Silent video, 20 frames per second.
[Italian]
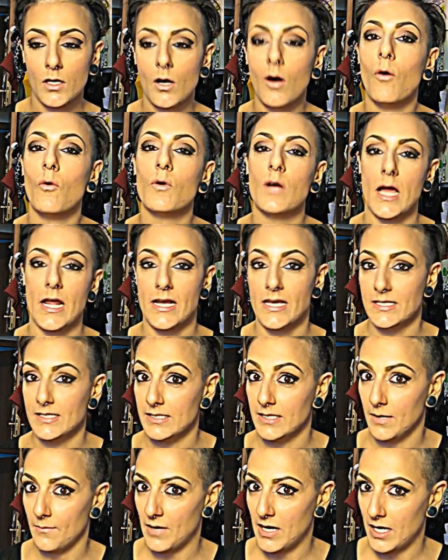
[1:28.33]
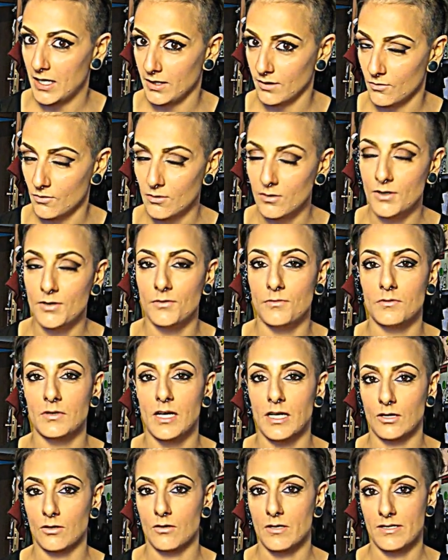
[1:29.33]
ho un cane che si chiama Argo e un
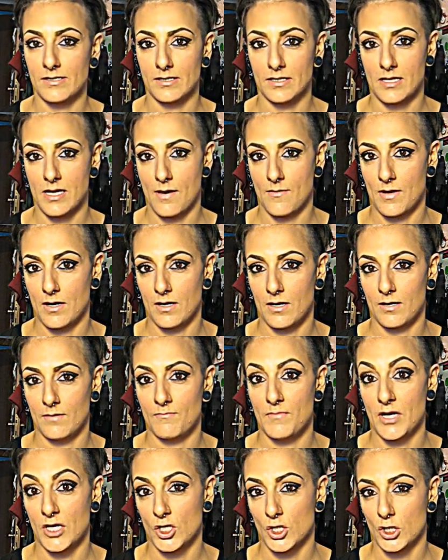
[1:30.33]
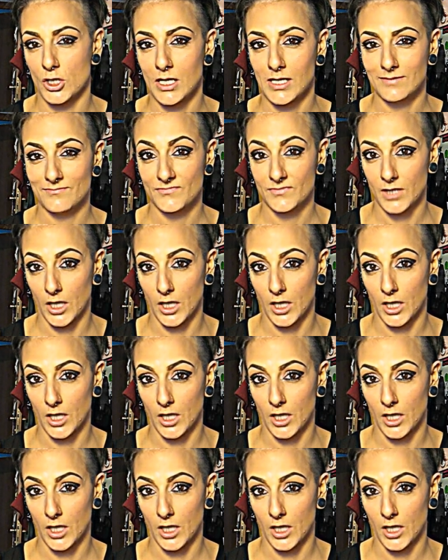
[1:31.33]
gatto che si chiama Briciola,